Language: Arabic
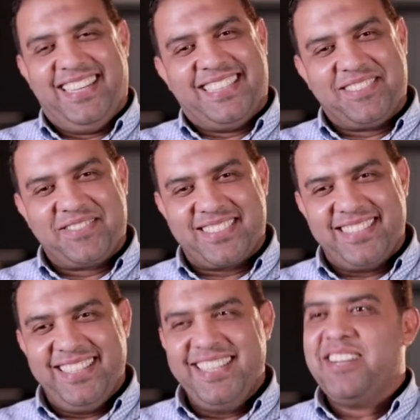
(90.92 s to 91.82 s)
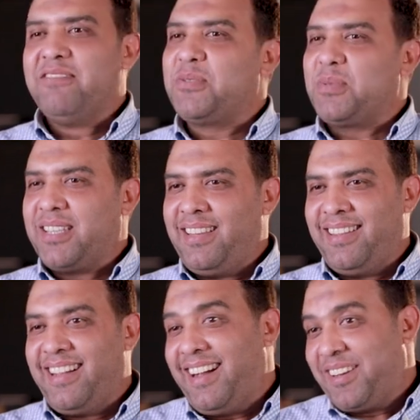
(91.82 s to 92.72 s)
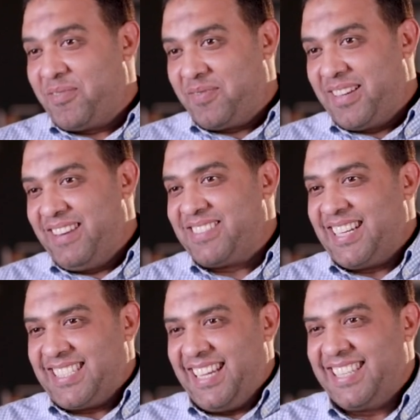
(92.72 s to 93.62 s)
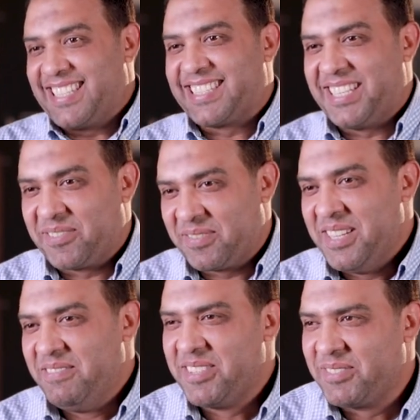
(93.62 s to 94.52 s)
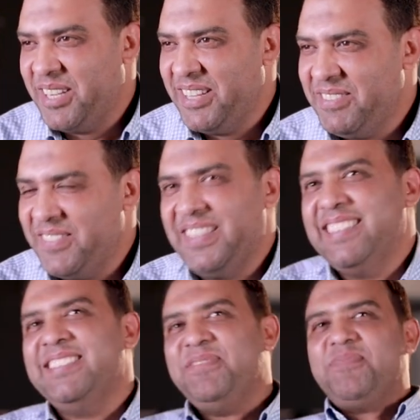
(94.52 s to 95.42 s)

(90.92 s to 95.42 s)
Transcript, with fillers: انا اعرفش مش مشكله اعرف انا مش عايز عايز الظرف مش مهم مين